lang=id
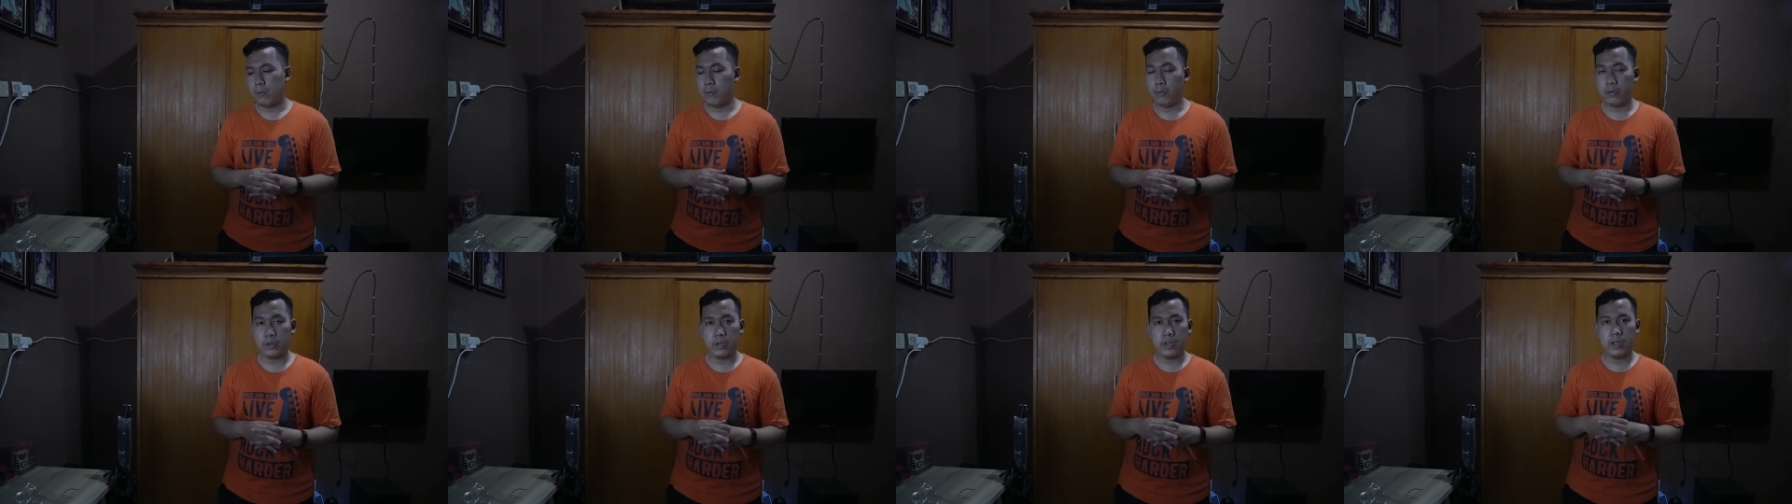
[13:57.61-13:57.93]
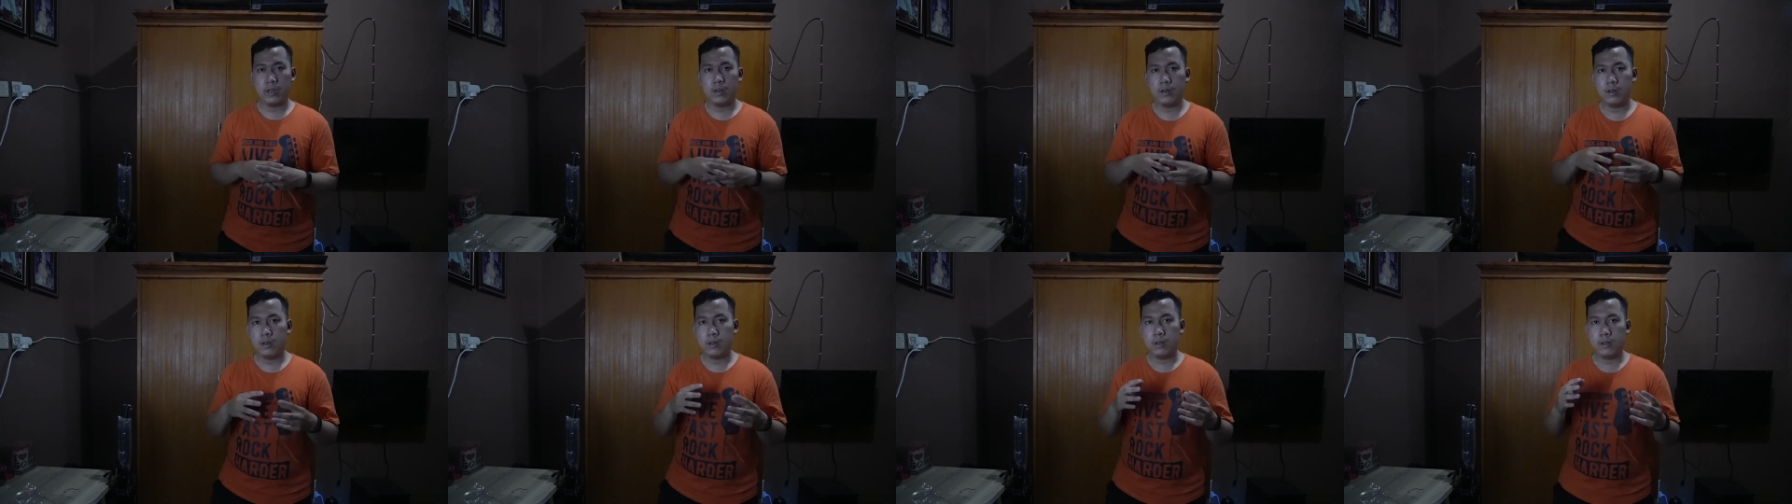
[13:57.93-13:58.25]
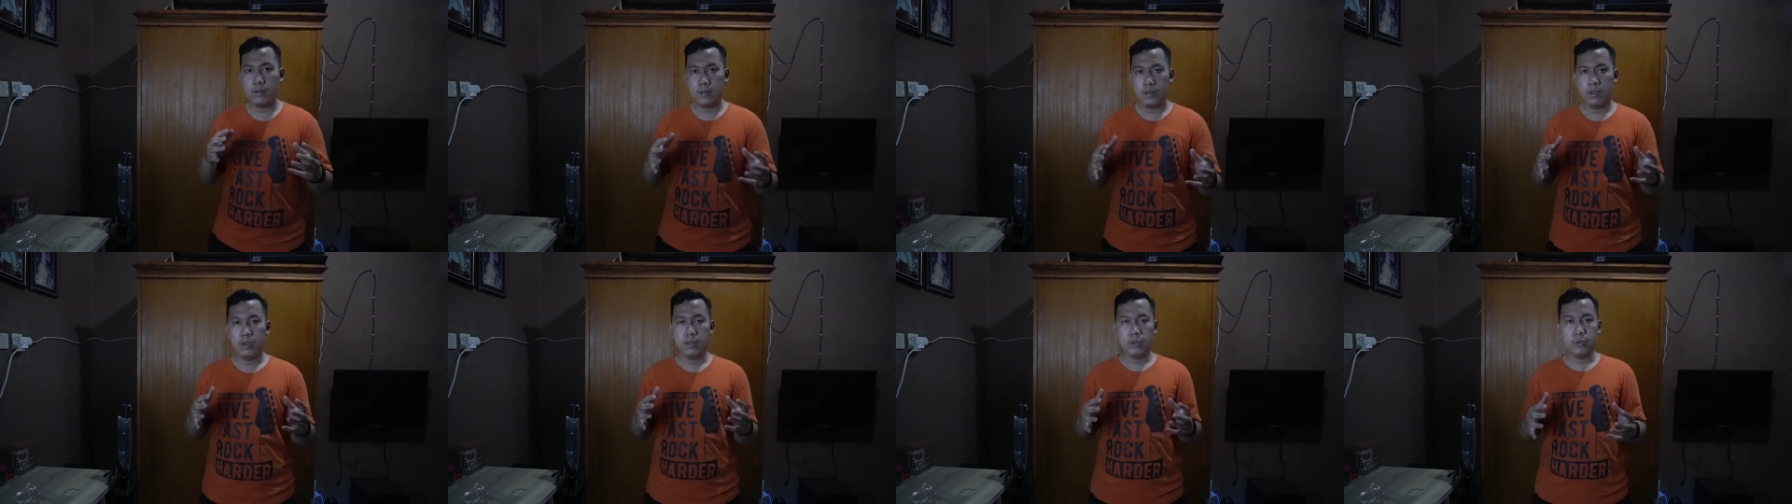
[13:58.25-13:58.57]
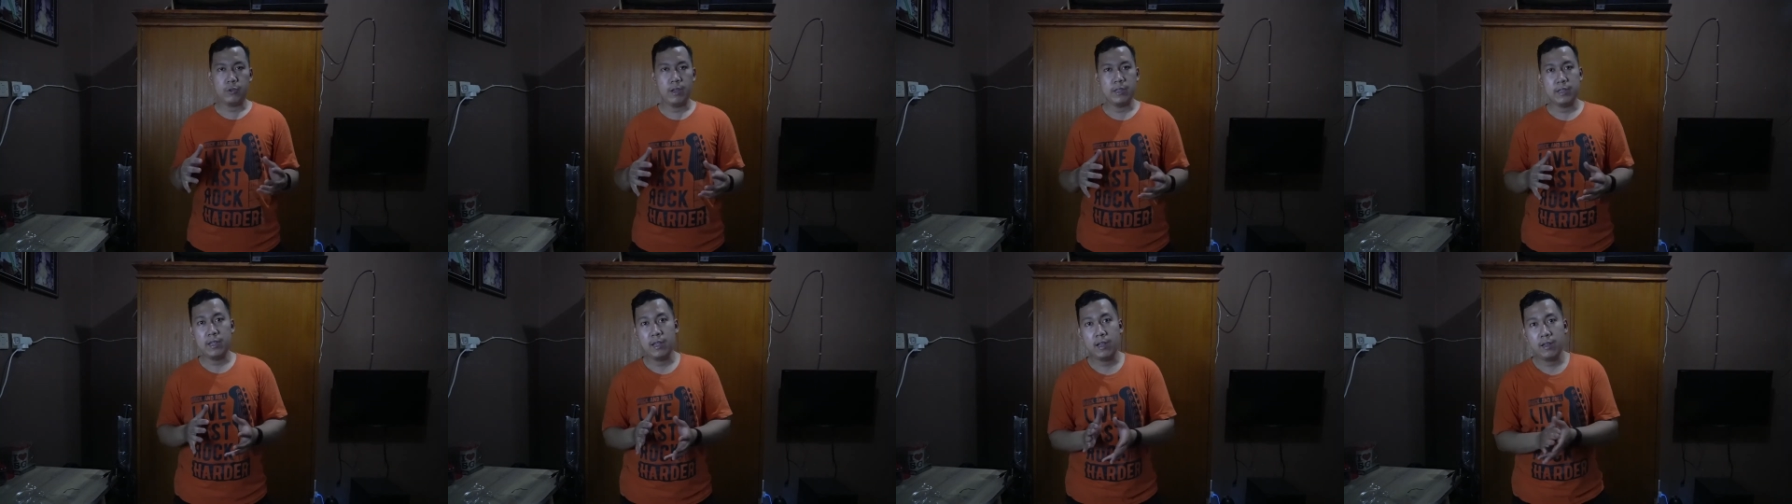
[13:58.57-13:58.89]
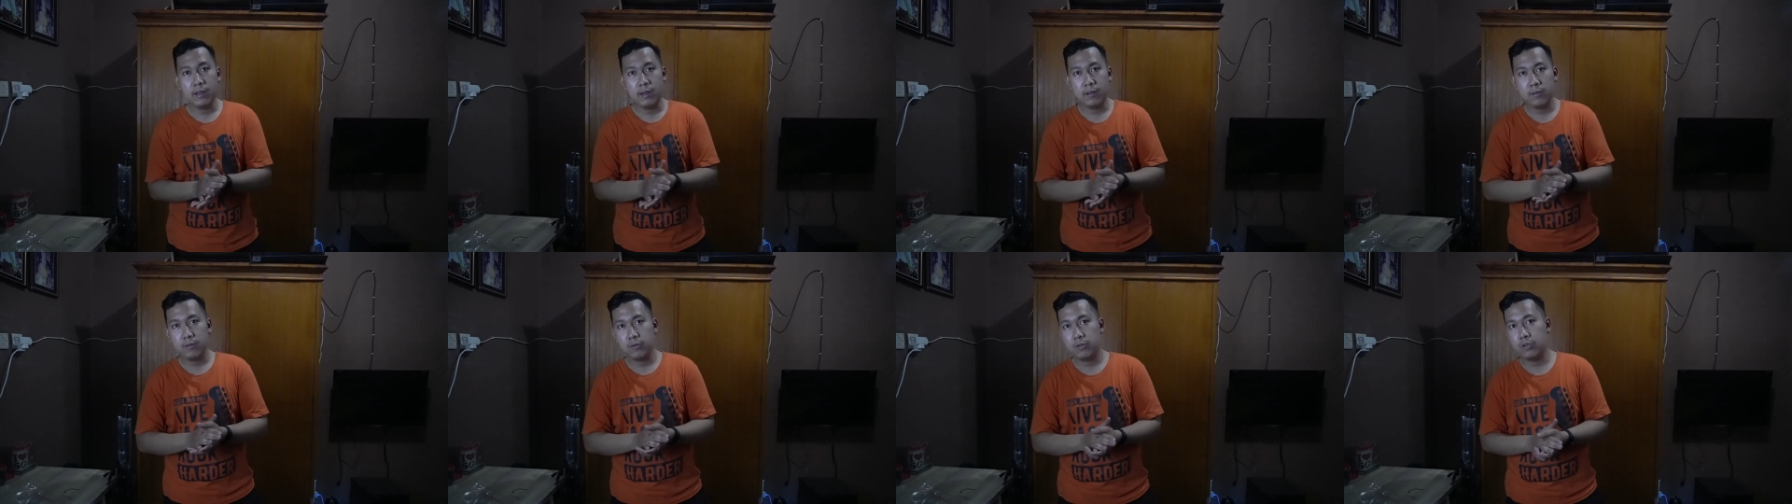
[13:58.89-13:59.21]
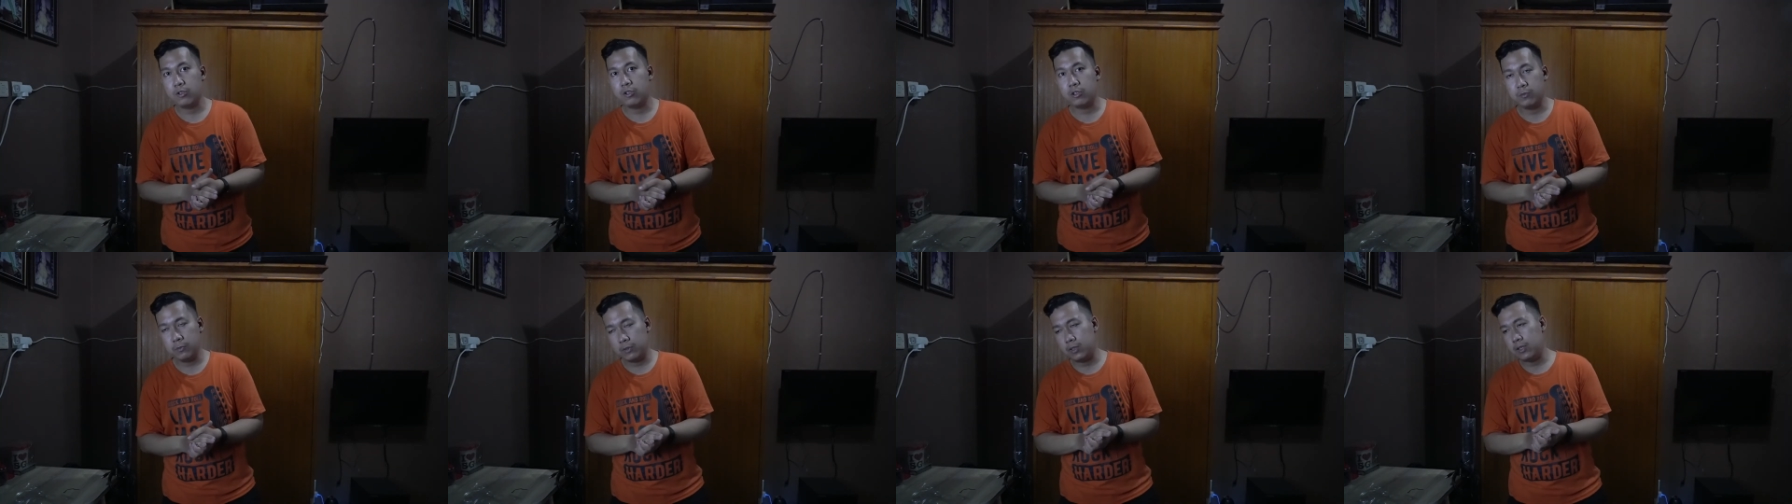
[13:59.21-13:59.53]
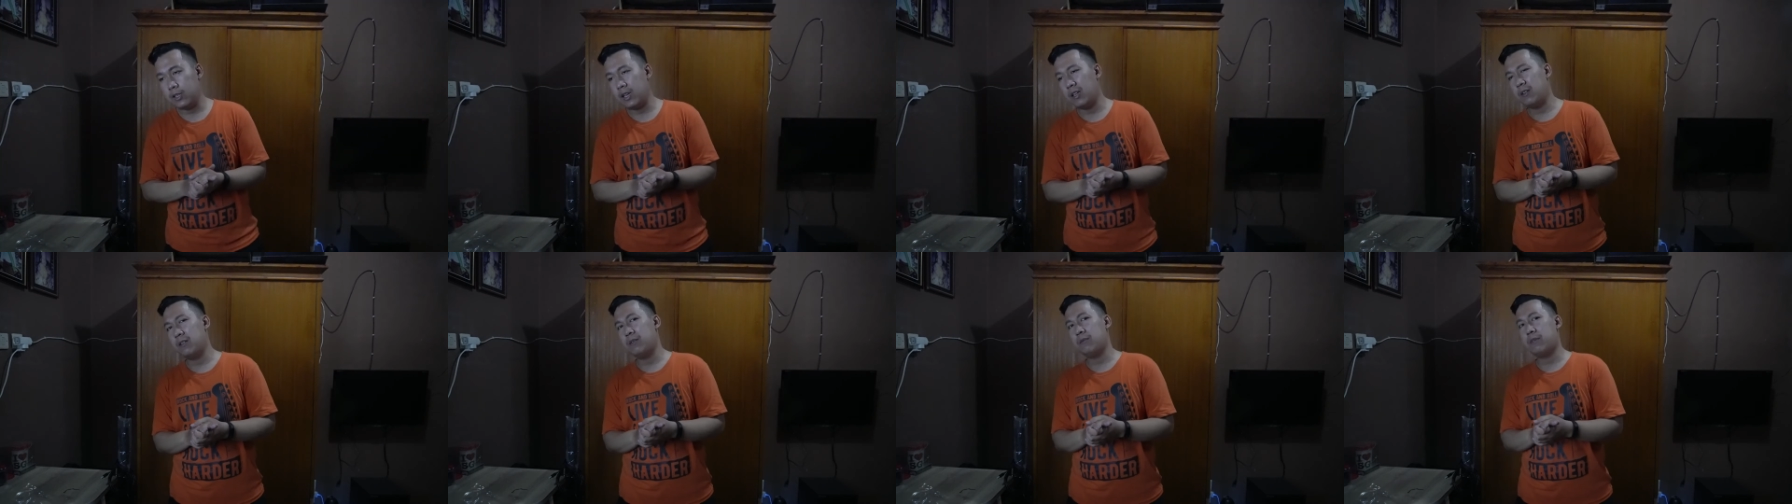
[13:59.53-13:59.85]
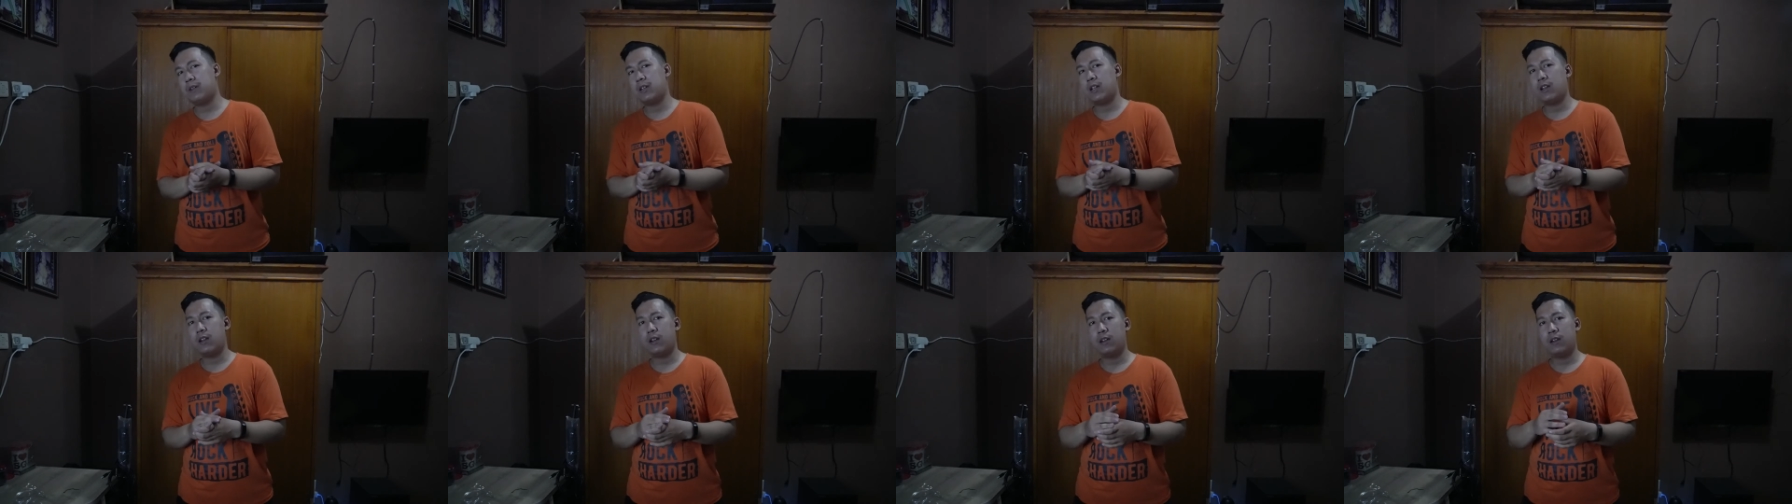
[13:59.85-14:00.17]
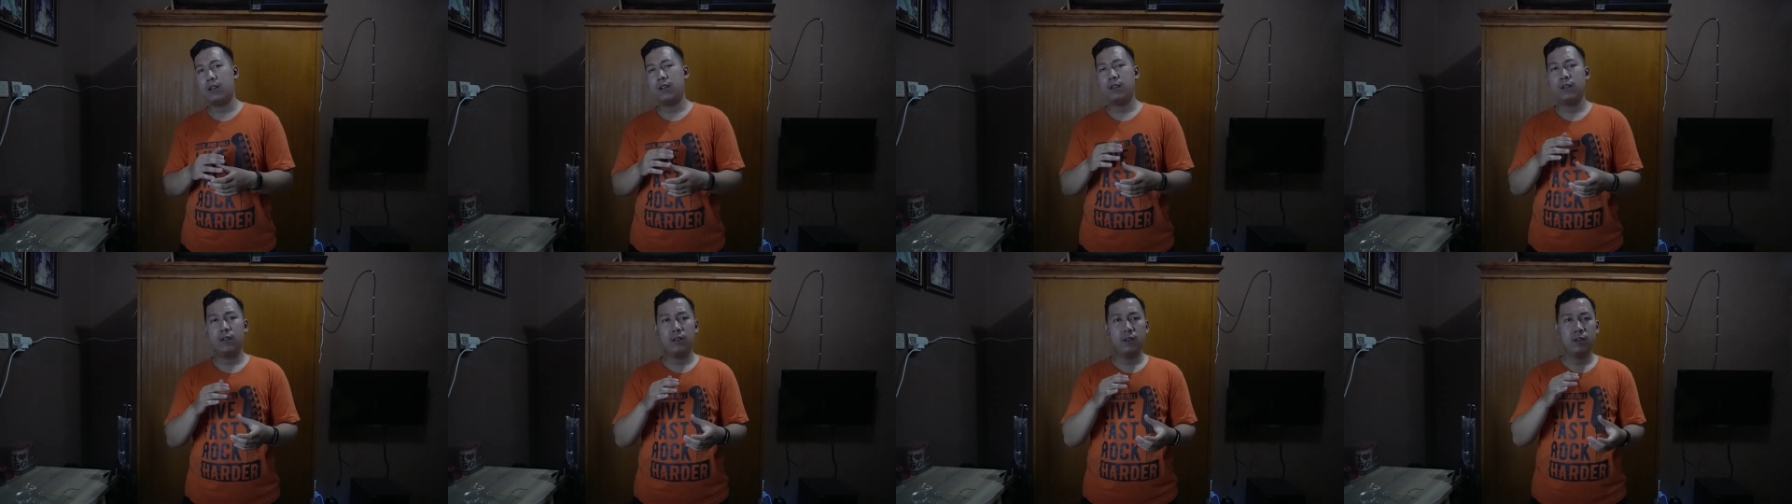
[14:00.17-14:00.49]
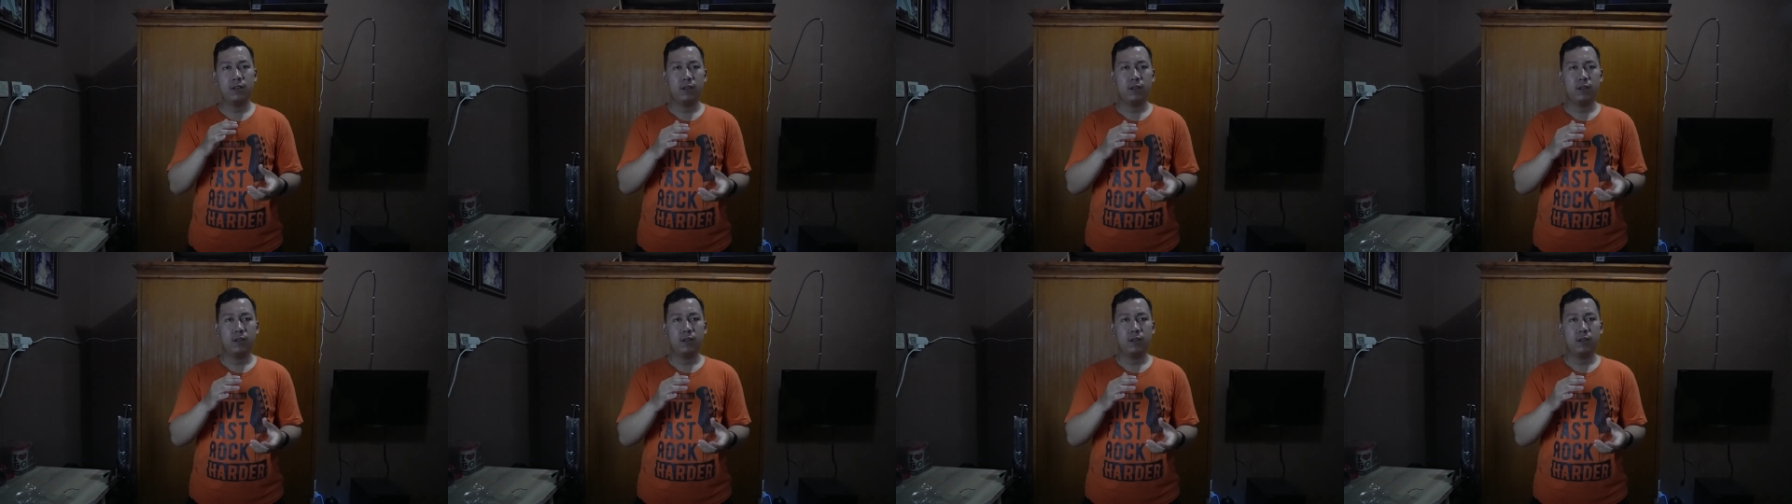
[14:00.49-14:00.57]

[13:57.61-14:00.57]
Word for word: mungkin itu aja cukup sekian pada